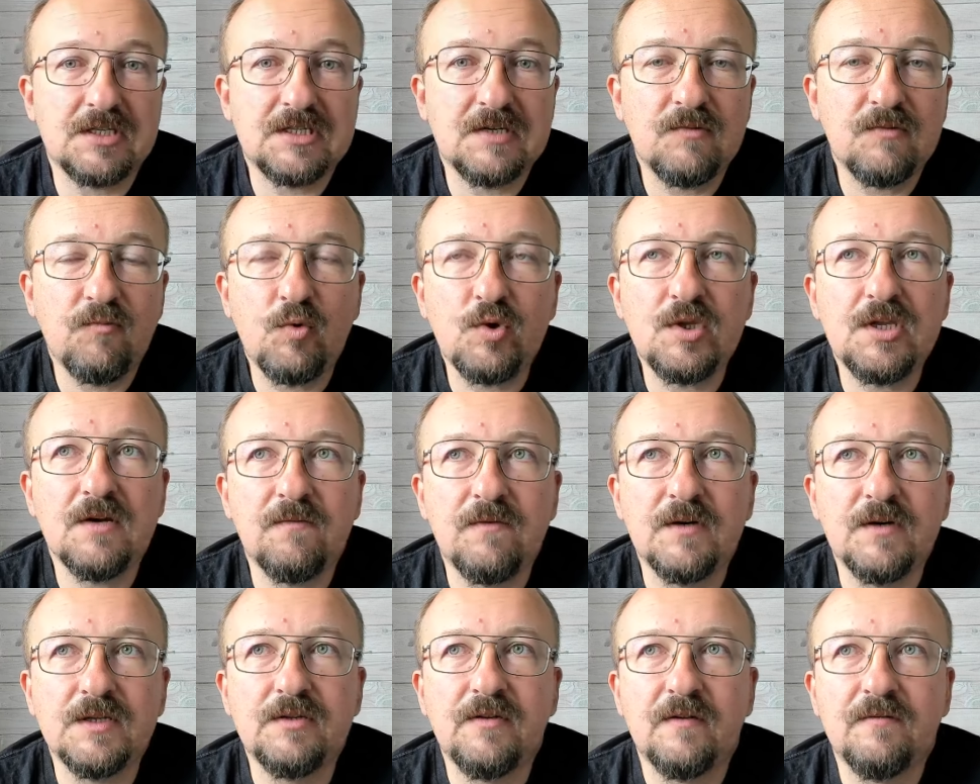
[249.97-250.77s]
сегодня
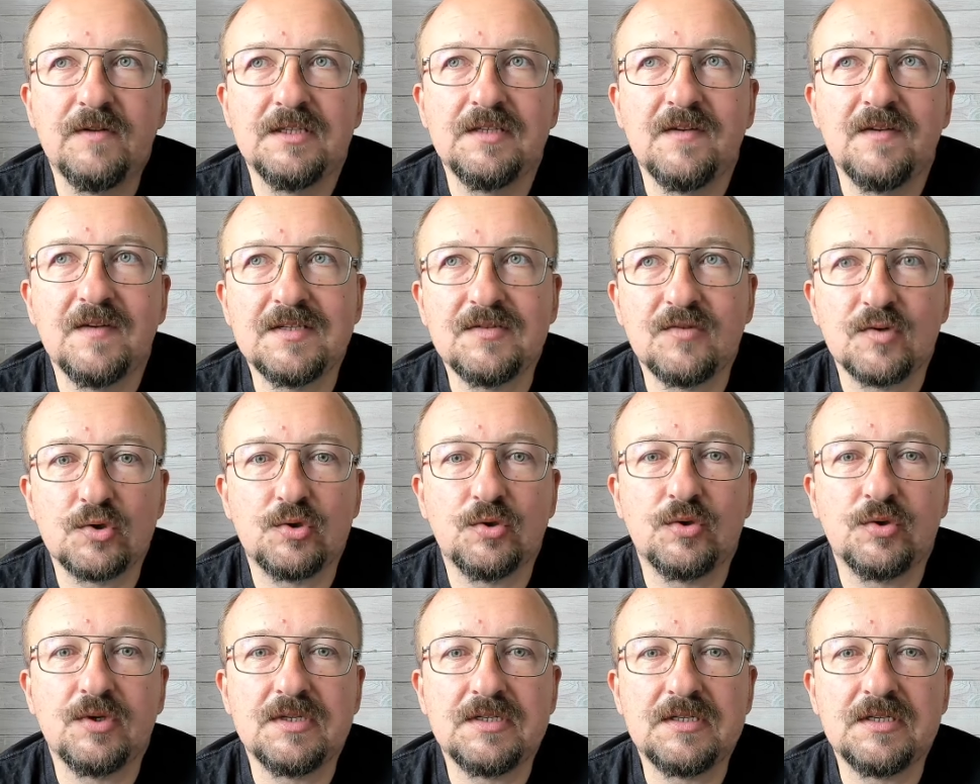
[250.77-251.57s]
выдавить
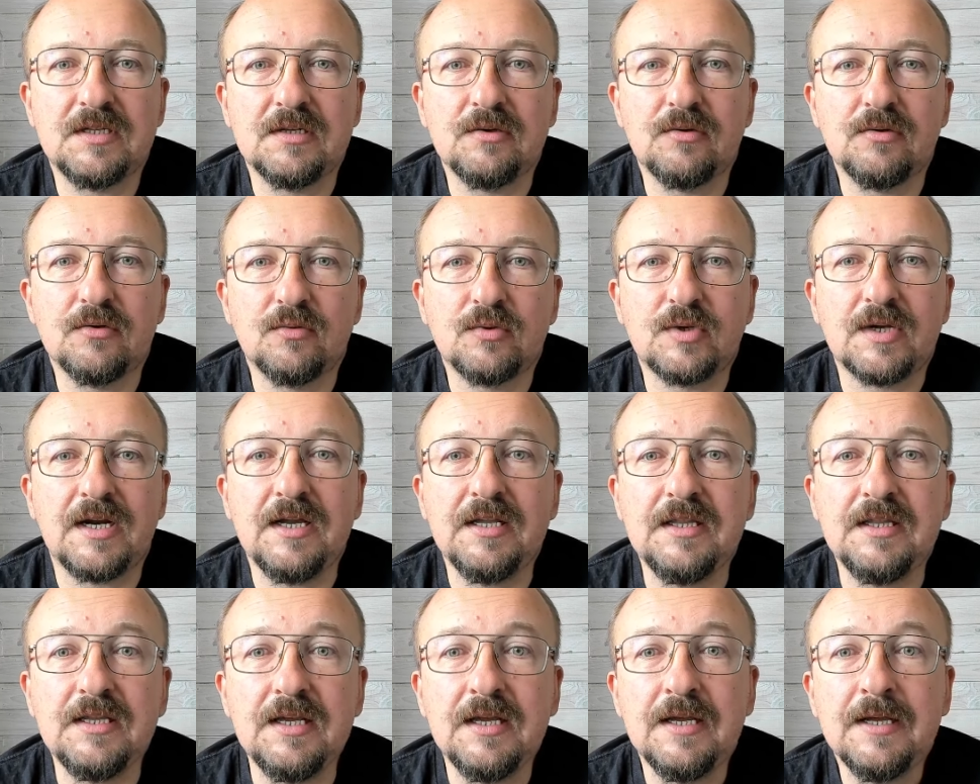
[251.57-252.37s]
вооруженные силы
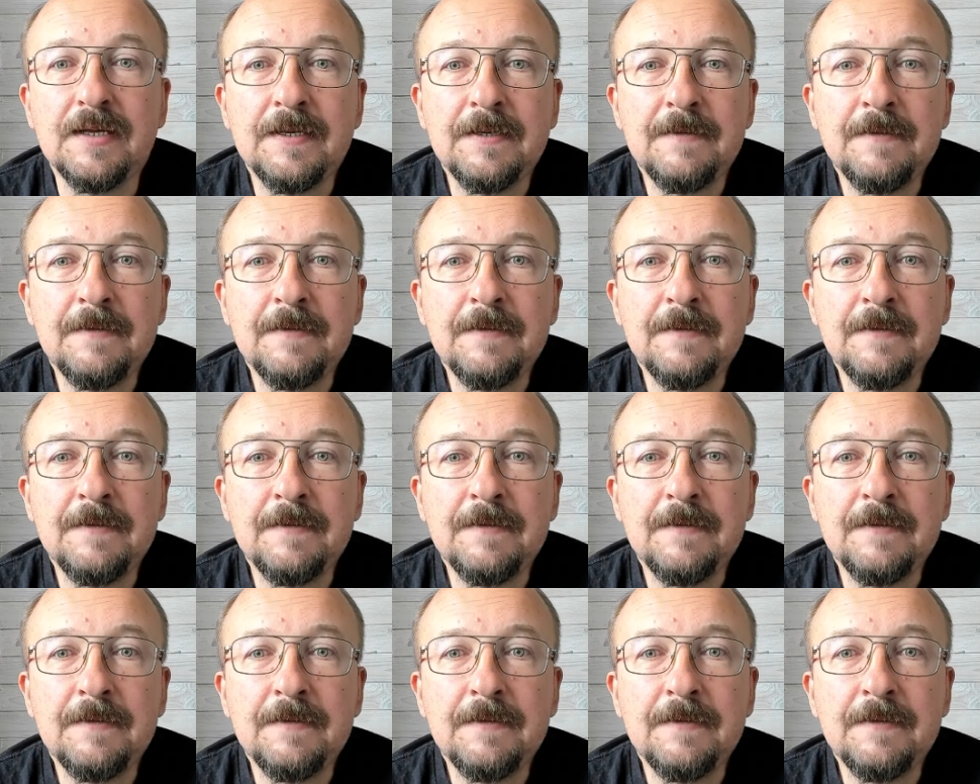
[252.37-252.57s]
Украины